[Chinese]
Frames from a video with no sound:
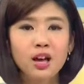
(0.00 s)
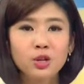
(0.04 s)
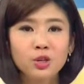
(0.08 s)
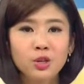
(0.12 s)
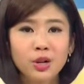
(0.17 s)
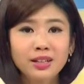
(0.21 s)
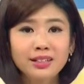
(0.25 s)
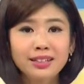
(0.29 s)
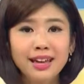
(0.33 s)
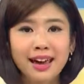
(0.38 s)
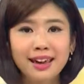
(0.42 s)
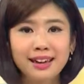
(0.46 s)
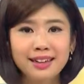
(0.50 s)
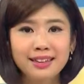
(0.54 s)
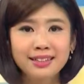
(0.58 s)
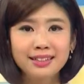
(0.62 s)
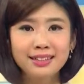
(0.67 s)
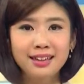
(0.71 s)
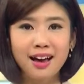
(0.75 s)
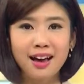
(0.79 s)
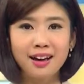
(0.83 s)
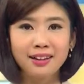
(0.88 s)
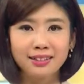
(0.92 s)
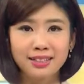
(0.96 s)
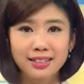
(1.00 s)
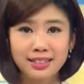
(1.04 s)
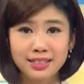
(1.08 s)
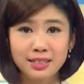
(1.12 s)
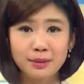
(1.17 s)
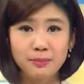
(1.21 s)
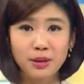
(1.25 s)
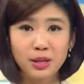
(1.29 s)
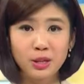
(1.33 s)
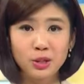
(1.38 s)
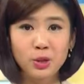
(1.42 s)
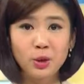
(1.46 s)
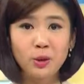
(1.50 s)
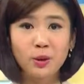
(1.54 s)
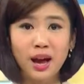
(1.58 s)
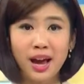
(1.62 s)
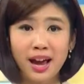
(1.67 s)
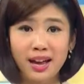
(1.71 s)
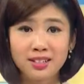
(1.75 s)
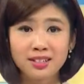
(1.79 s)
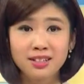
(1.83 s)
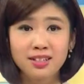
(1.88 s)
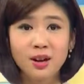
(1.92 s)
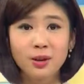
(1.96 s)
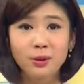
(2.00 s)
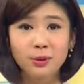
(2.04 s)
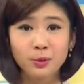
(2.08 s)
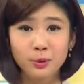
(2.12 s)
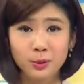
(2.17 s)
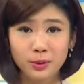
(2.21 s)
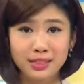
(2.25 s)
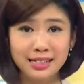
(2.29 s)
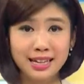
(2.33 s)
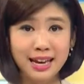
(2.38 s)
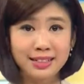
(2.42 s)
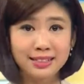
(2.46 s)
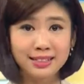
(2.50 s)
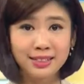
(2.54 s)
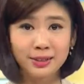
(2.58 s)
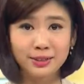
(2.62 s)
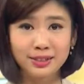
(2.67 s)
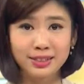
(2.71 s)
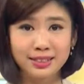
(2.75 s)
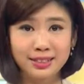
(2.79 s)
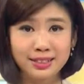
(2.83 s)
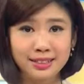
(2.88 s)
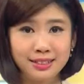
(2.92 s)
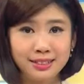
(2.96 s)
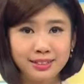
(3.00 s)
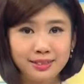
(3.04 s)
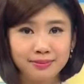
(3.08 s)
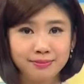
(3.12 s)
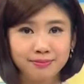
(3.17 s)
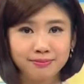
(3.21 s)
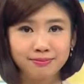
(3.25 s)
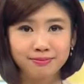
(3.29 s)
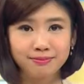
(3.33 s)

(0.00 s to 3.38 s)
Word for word: 双台影响，提醒民众还是要多加小心。